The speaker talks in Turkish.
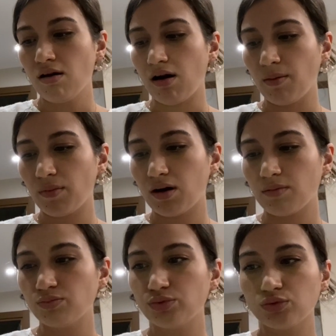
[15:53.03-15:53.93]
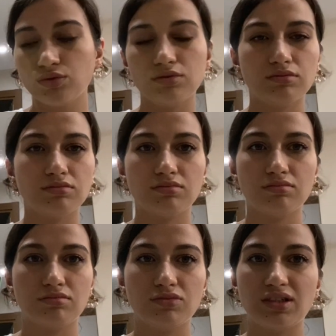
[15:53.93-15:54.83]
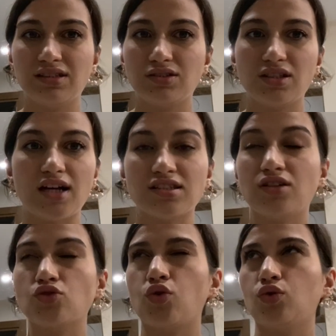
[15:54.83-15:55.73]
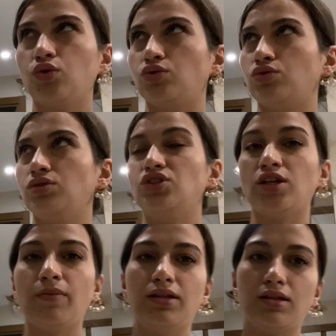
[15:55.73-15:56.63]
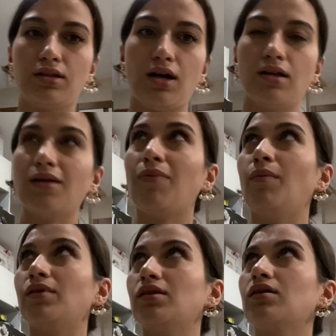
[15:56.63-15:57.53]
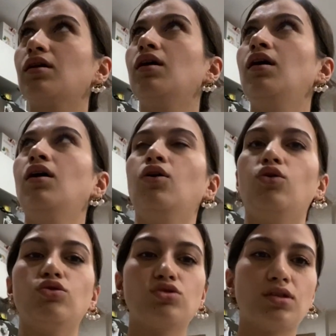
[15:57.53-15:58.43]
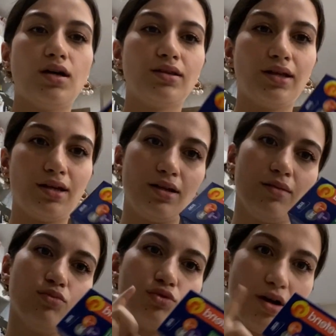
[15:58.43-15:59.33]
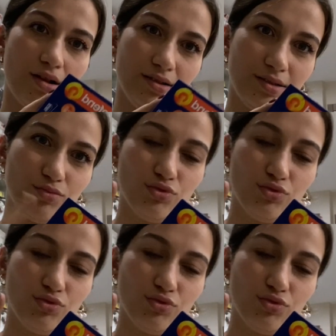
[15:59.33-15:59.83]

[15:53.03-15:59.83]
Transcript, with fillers: Ama bunu tadı yaştan çok kötü. içemedik yani yapamadık. O yüzden geri bunu aldık.